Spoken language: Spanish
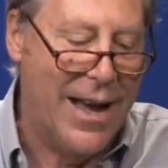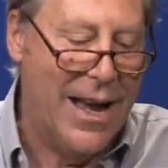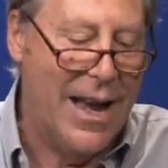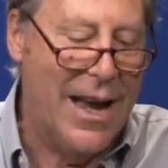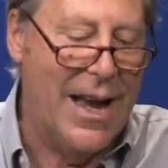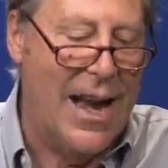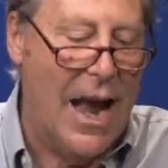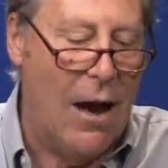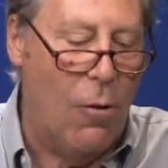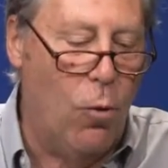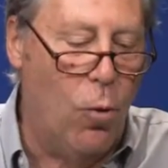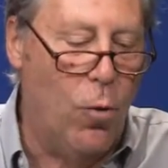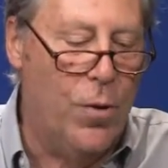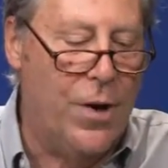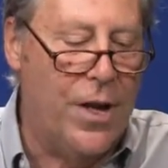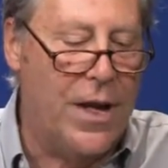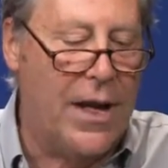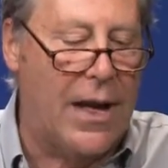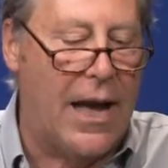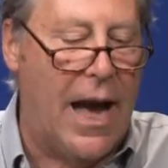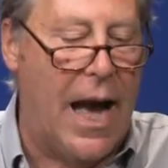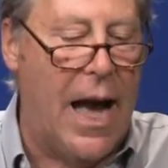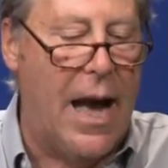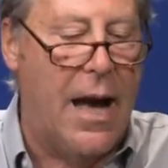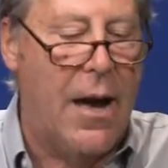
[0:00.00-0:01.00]
es la
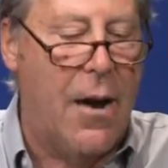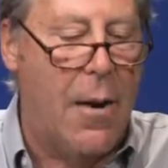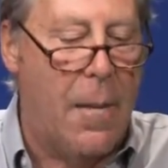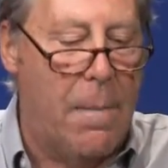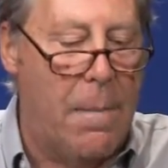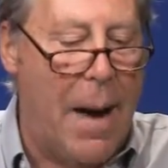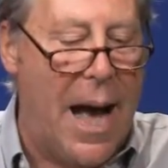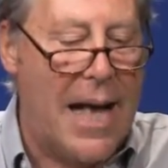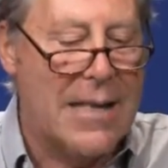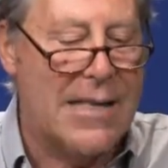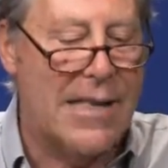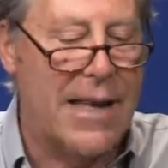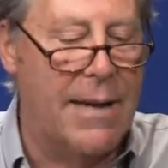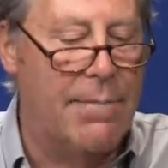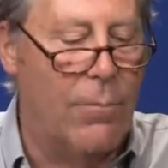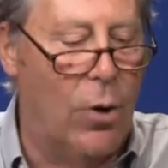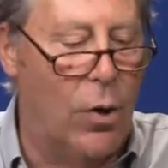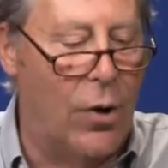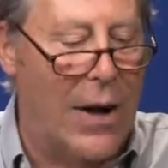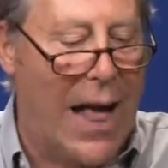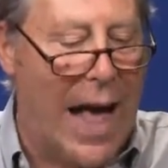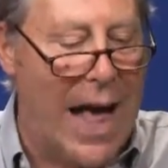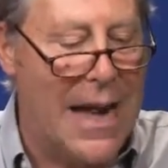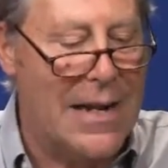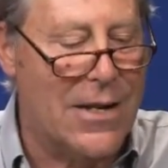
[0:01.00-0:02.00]
única base
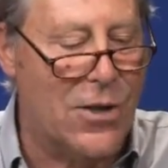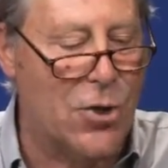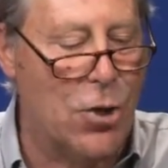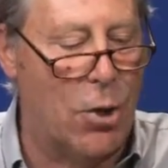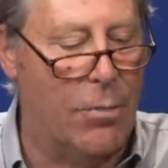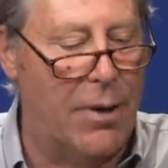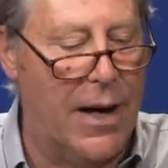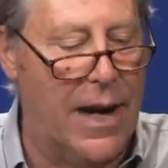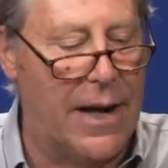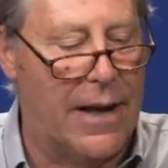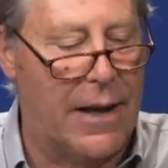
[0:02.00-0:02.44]
moral sobre